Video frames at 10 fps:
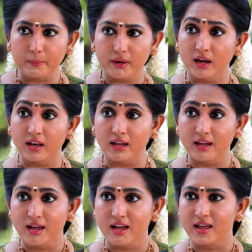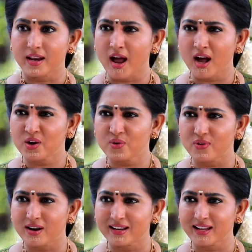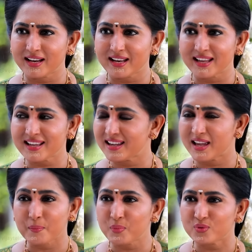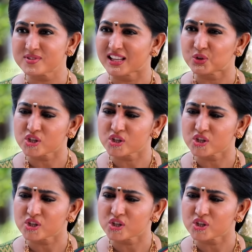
அபியால ராகவ் வாழ்க்கையில எப்பவுமே